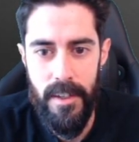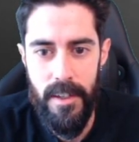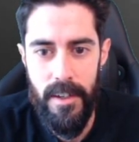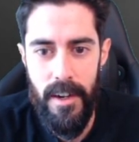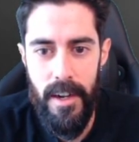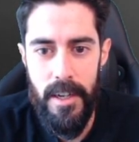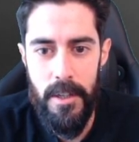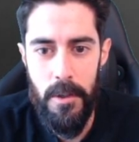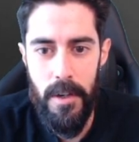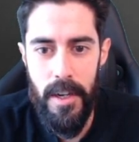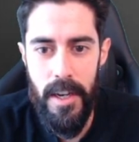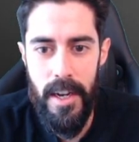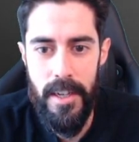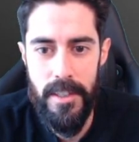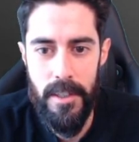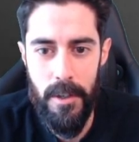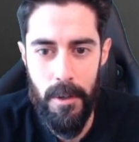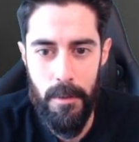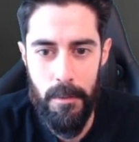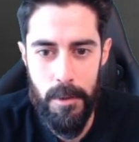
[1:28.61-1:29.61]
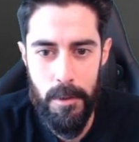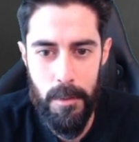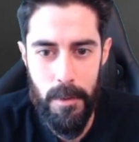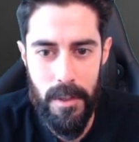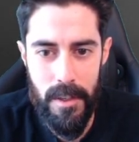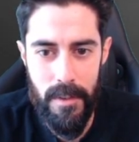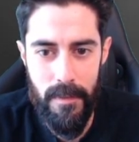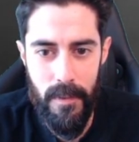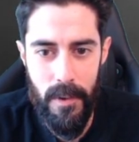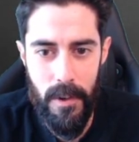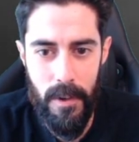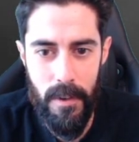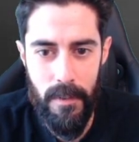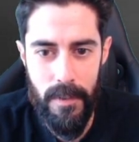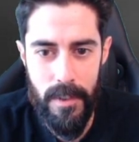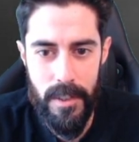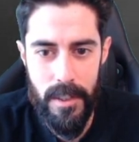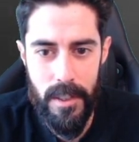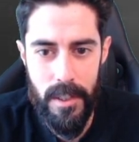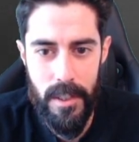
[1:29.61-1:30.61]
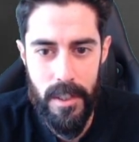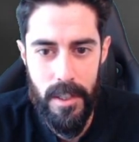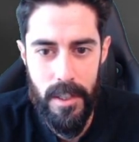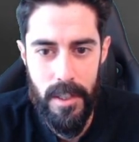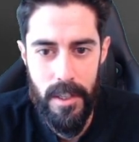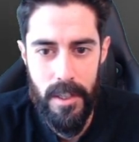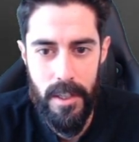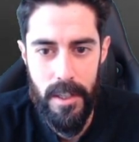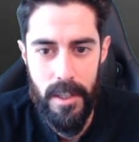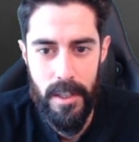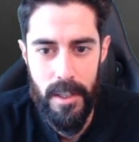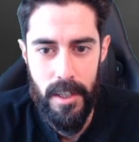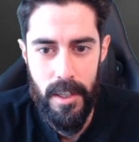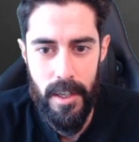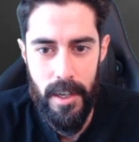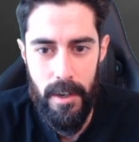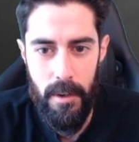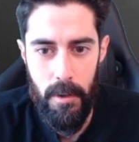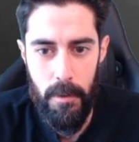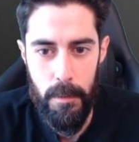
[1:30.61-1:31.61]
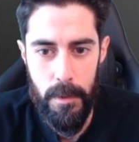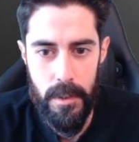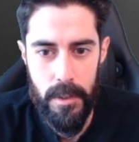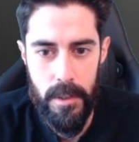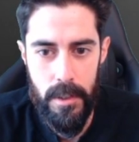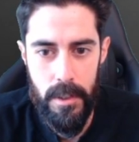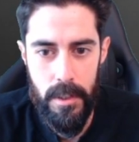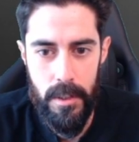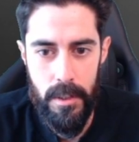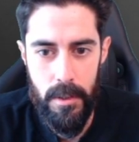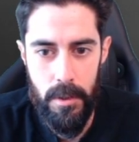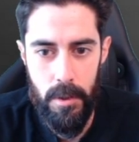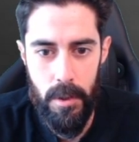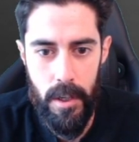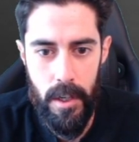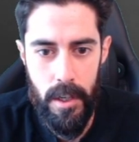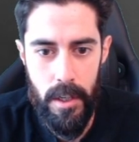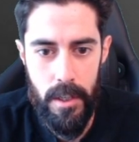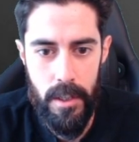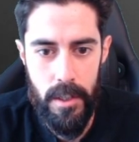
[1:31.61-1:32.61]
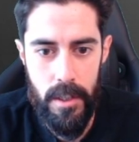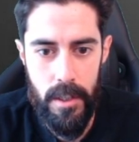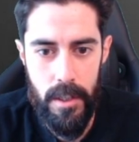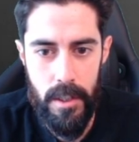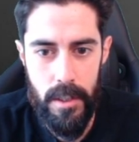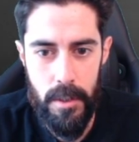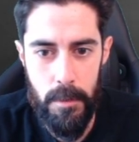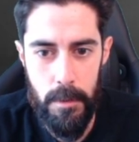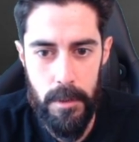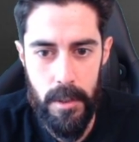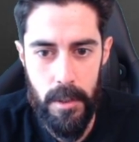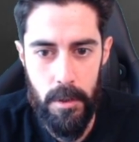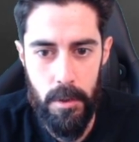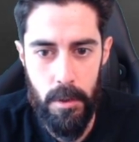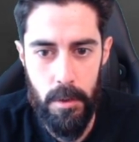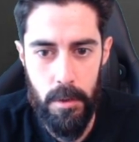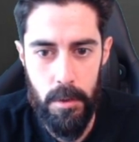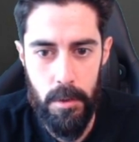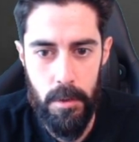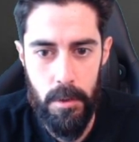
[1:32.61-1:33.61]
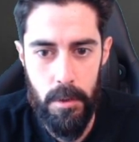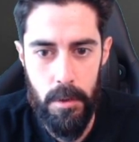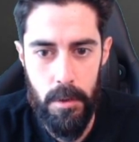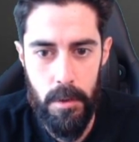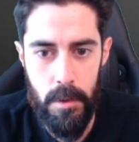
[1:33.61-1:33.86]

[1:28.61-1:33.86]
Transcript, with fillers: Aa çok eğlenceli olmuş buraların böyle olması. Kel olmasın. Şöyle nasıl bir saç olsun?